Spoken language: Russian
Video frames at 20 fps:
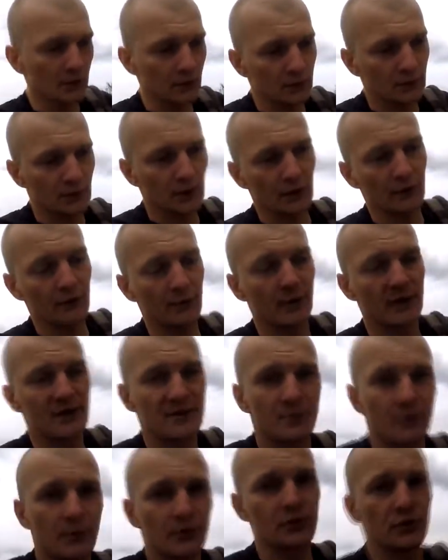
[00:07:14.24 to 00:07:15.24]
Так, в
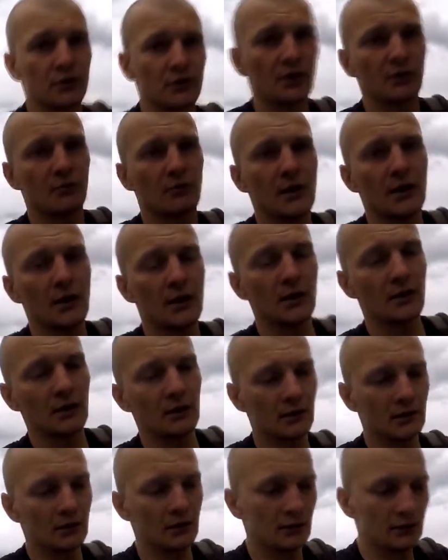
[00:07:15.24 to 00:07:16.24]
принципе, все нормально.
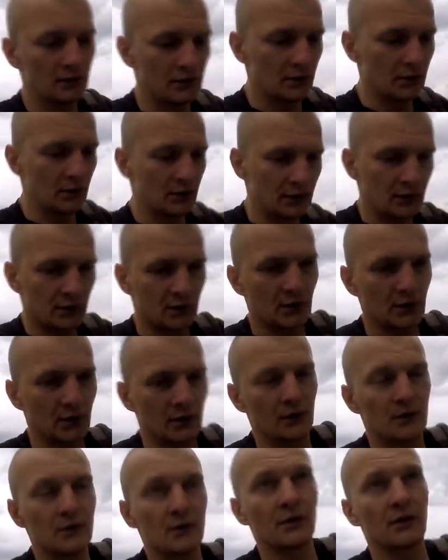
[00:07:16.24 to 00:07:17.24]

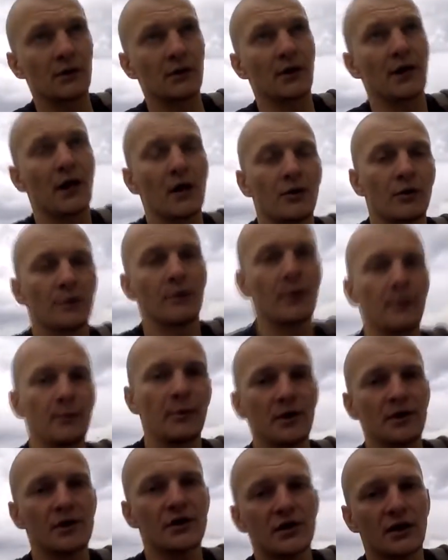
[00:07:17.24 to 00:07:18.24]
Такая вот
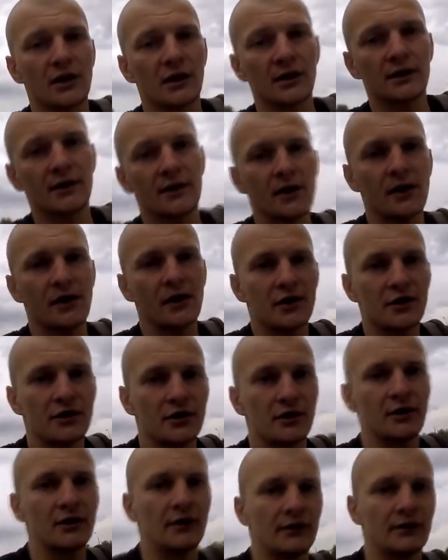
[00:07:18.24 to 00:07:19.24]
пробежечка на
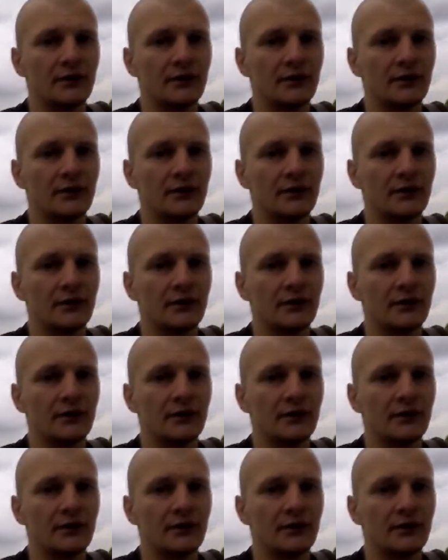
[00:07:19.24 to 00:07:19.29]
Троещине.